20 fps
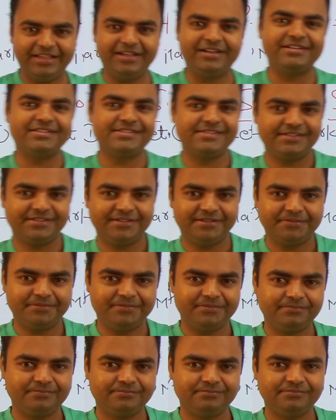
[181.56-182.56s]
हैं हर जगह
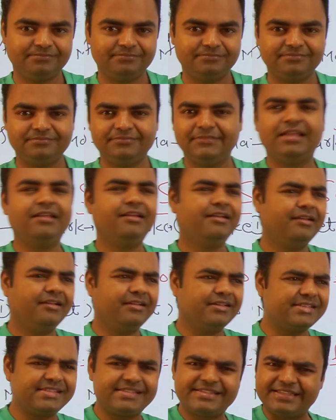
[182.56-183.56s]

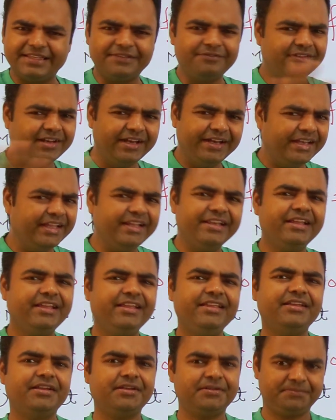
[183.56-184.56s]
स्टेबिलिटी
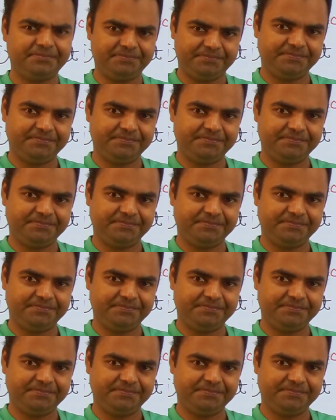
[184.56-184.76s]
नहीं है